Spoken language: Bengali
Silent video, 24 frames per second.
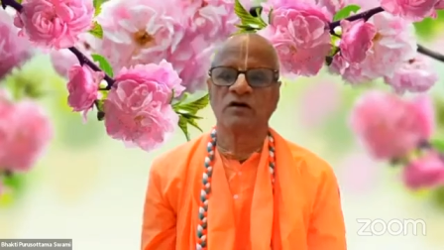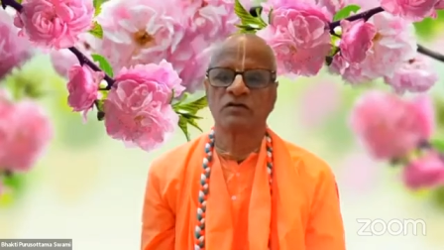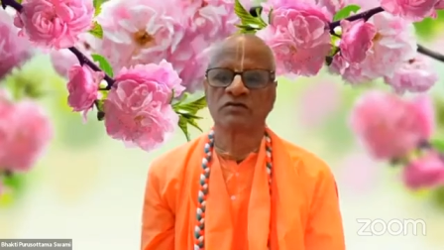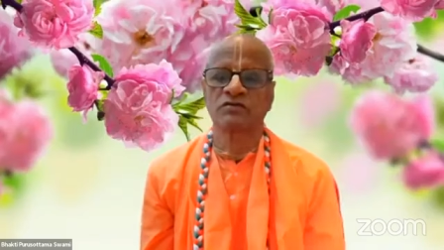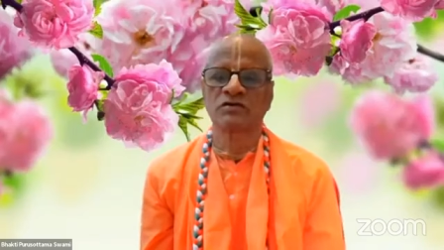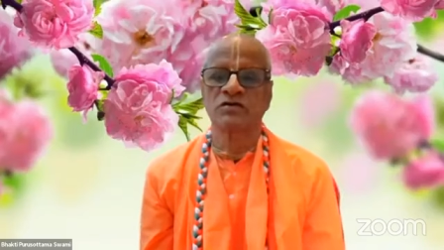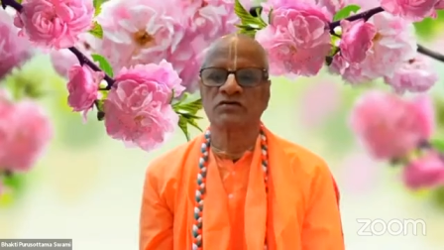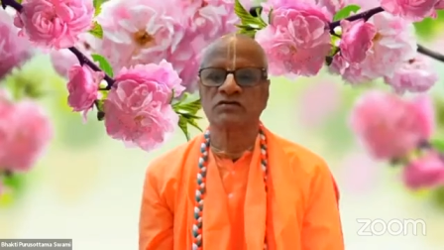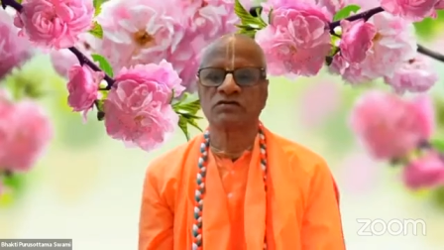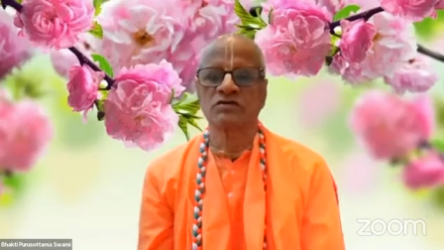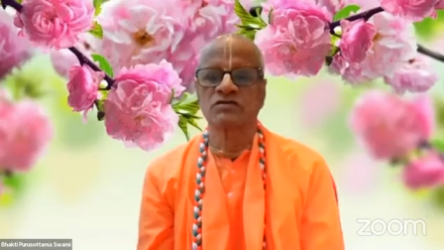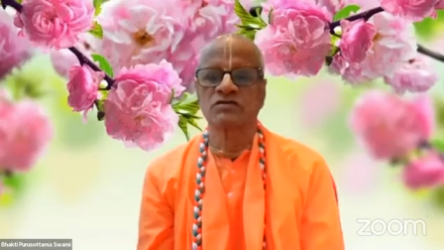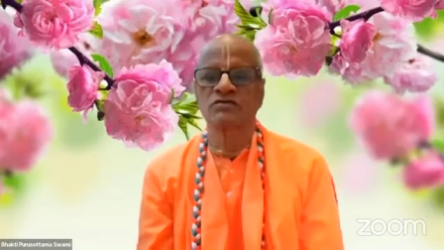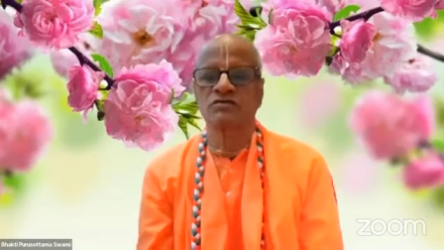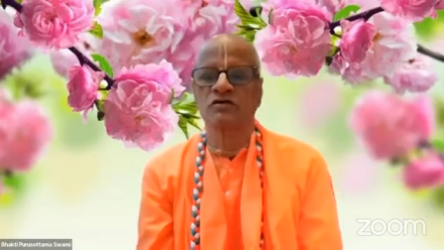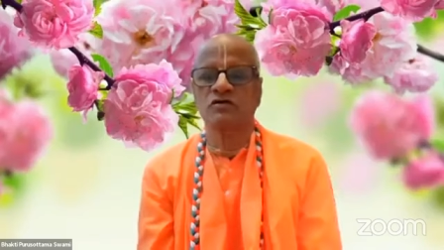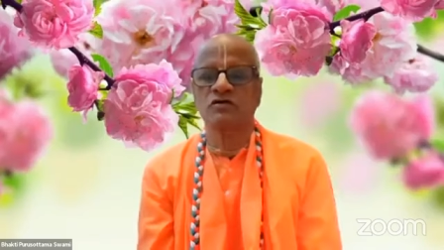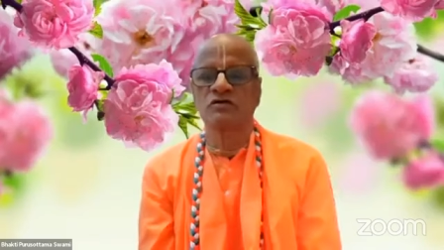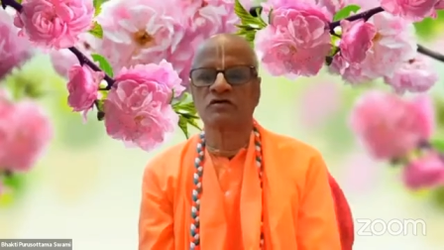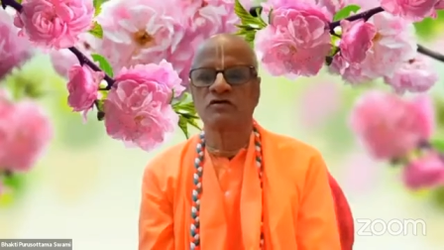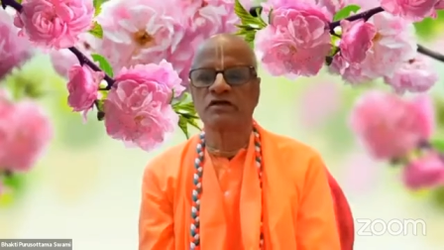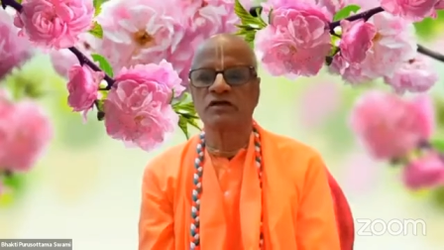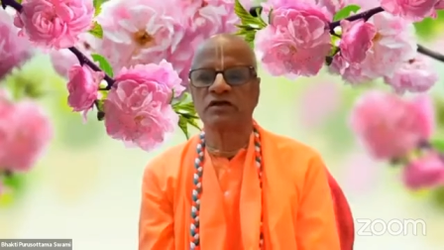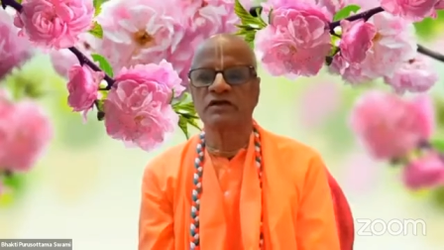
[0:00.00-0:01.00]
অথচ
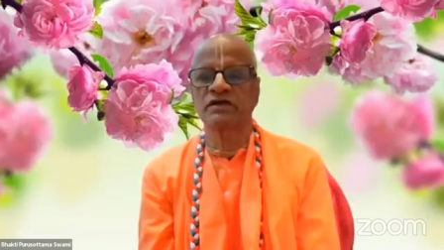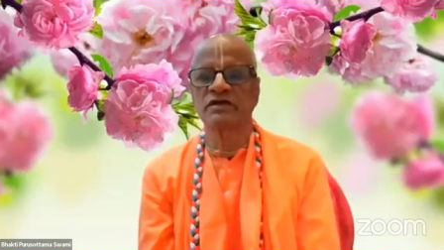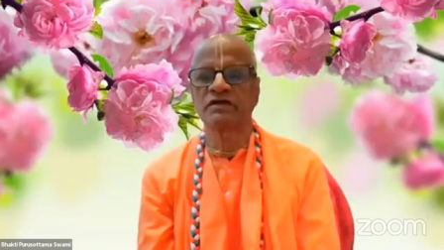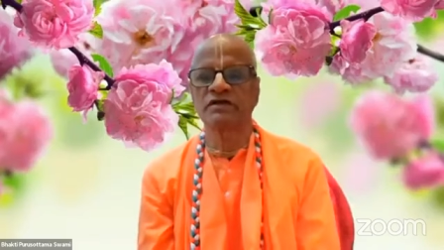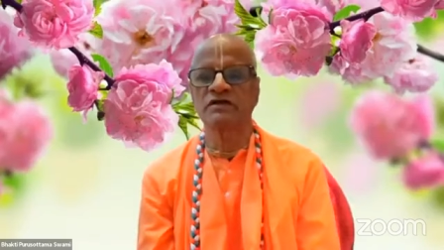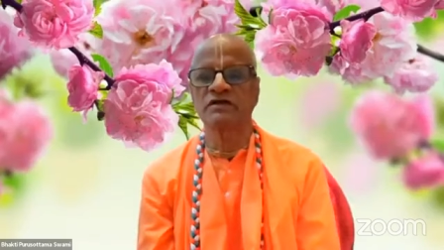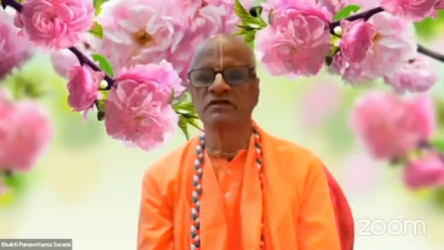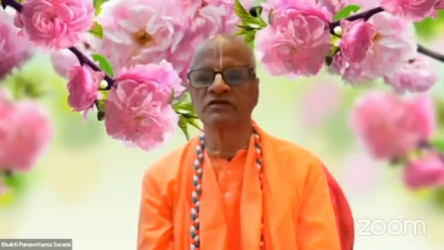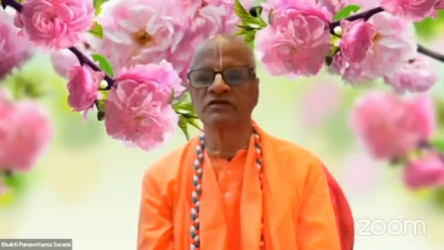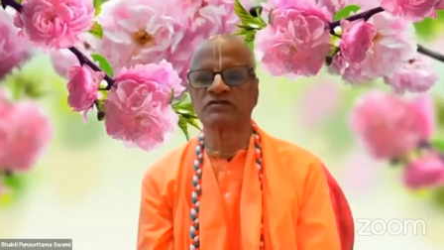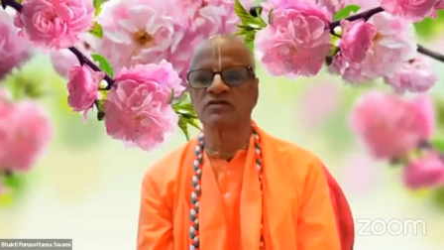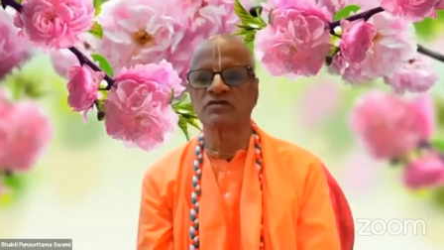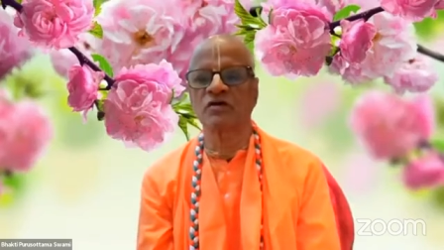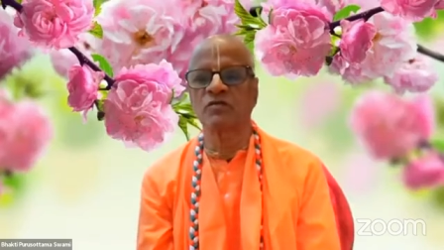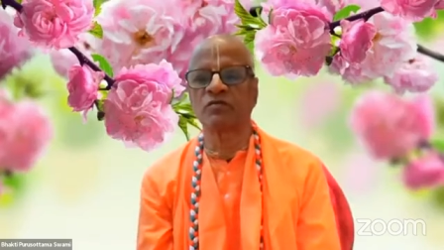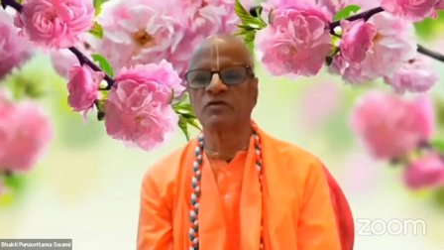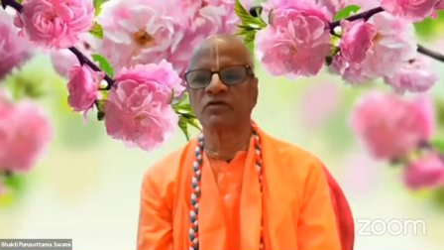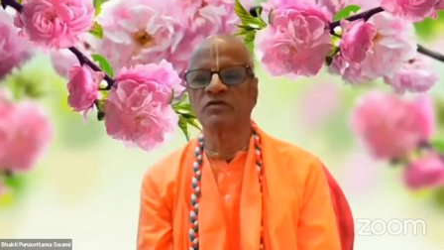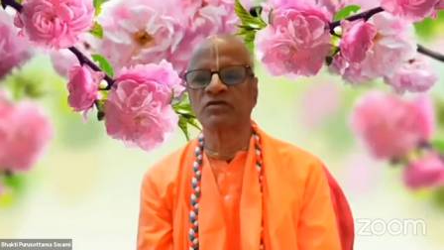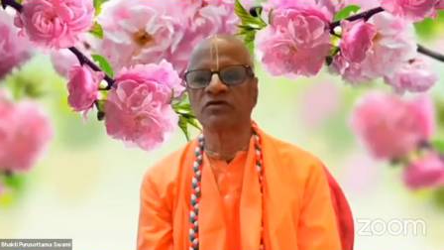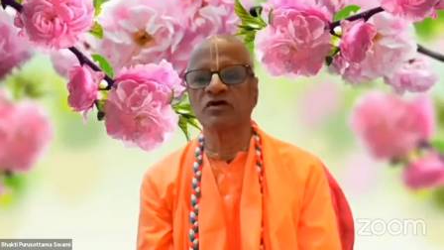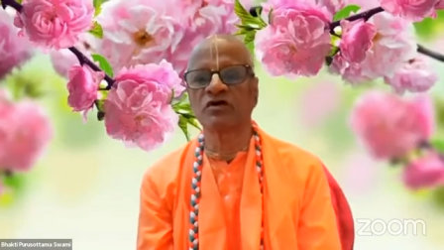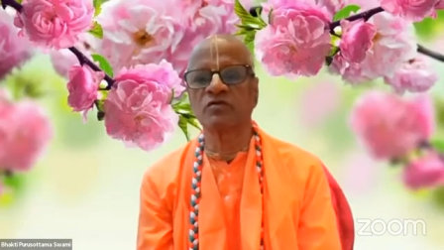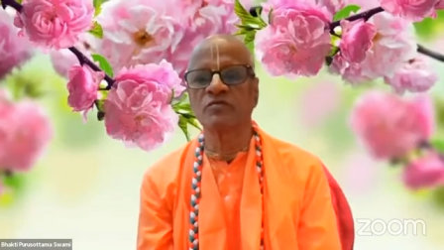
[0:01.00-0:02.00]
সকলেই
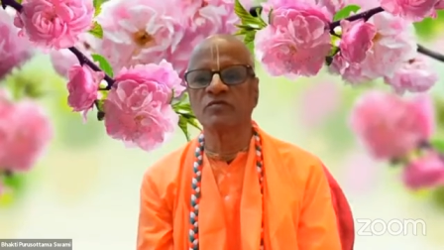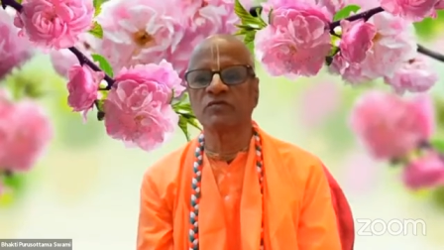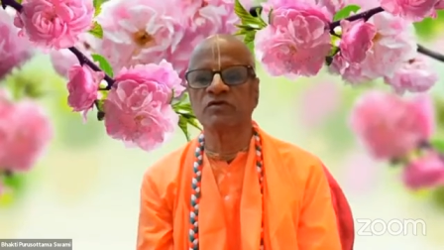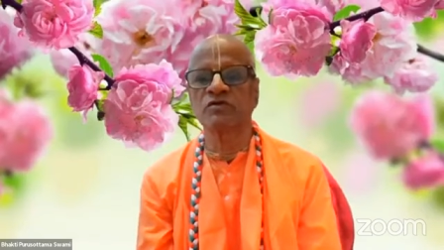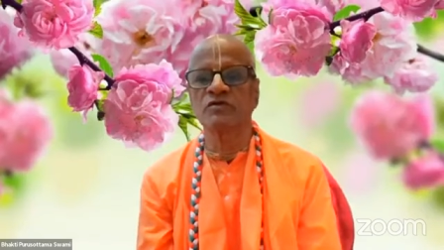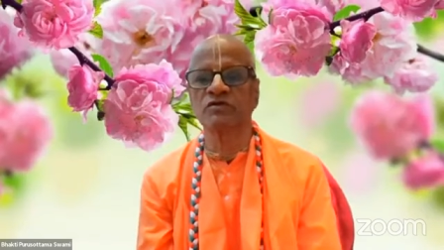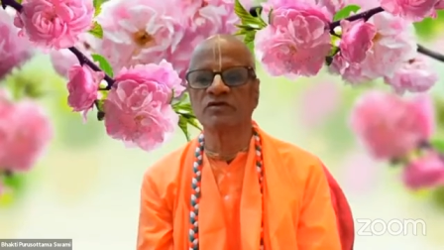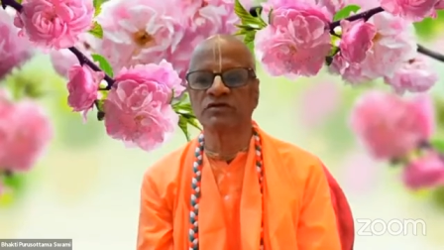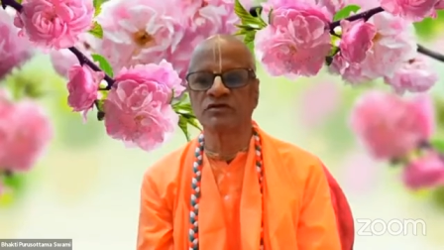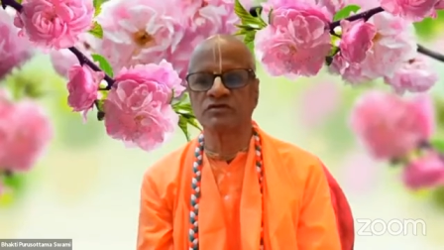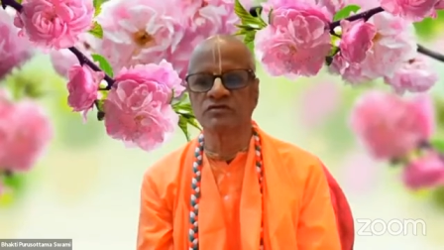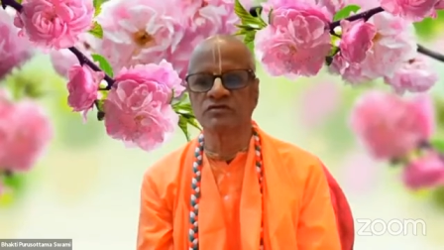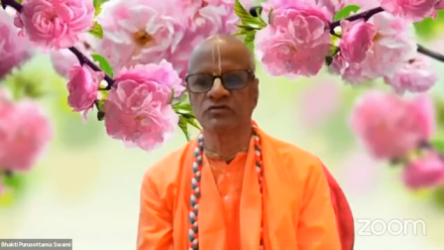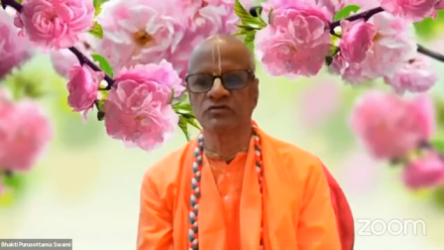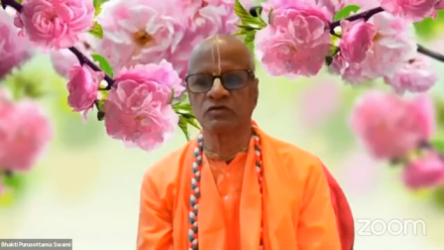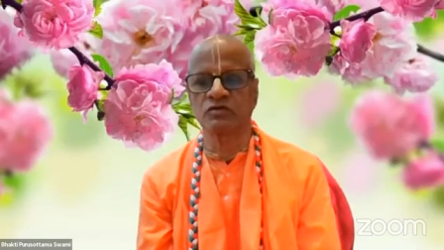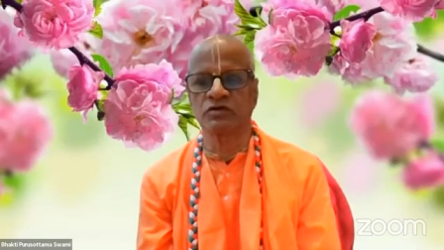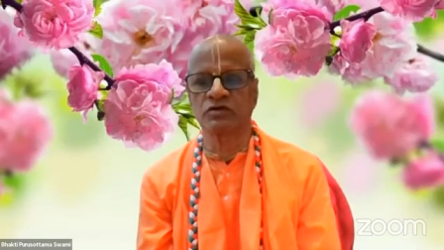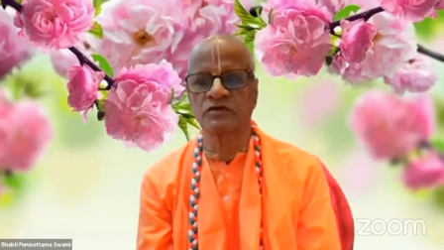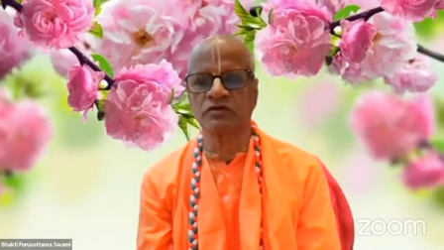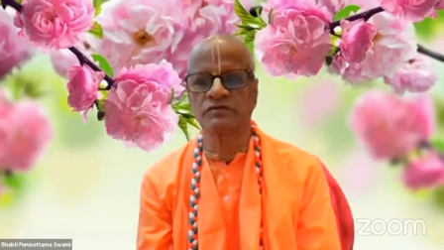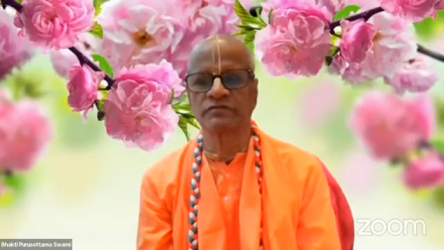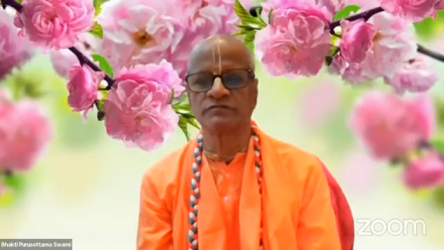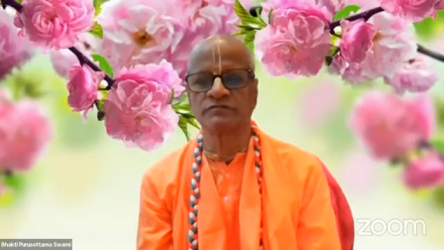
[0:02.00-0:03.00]
সমধর্মীয়
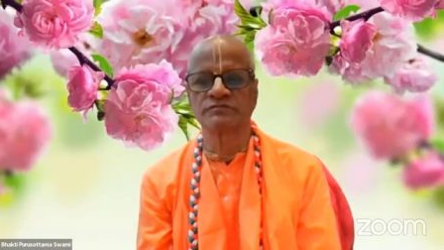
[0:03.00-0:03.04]
ঈশ্বর